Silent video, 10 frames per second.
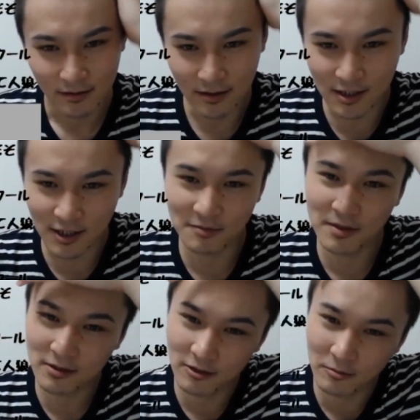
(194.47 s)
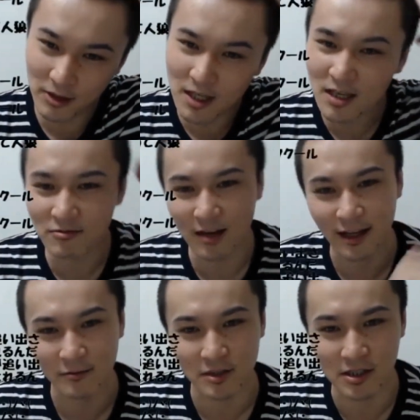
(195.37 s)
1ミクロもいい
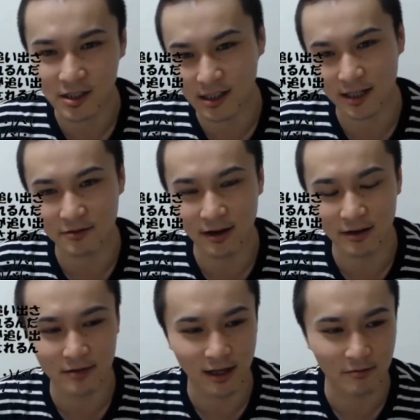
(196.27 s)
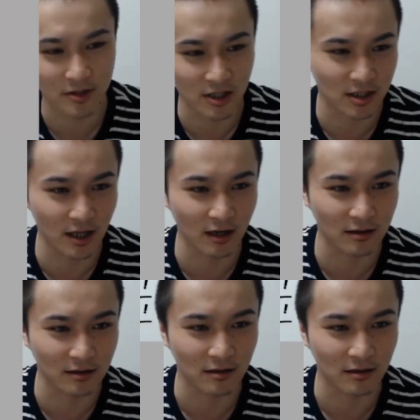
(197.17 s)
占いも信じてないし悪い占いも信じてないか